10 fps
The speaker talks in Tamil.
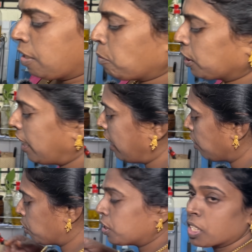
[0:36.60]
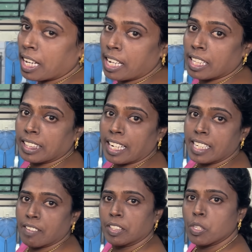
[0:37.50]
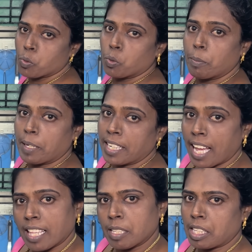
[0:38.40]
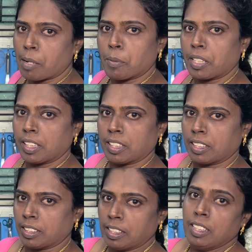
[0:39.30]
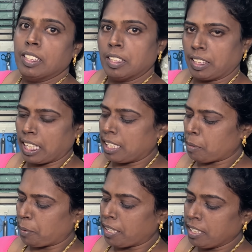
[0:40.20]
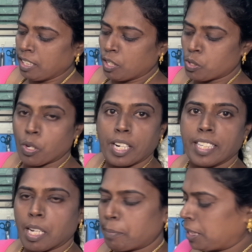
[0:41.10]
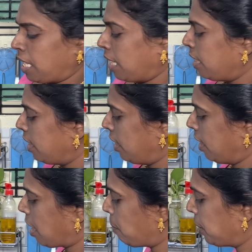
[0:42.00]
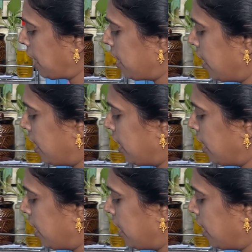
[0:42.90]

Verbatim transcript: முதல்ல கொஞ்சம் நல்ல தண்ணி வந்து சூடு பண்ணி அதை தான் நான் போட்டு கலர போகிறேன் ஸோ ரெண்டு கப் த ரெண்டு கப்பு தண்ணி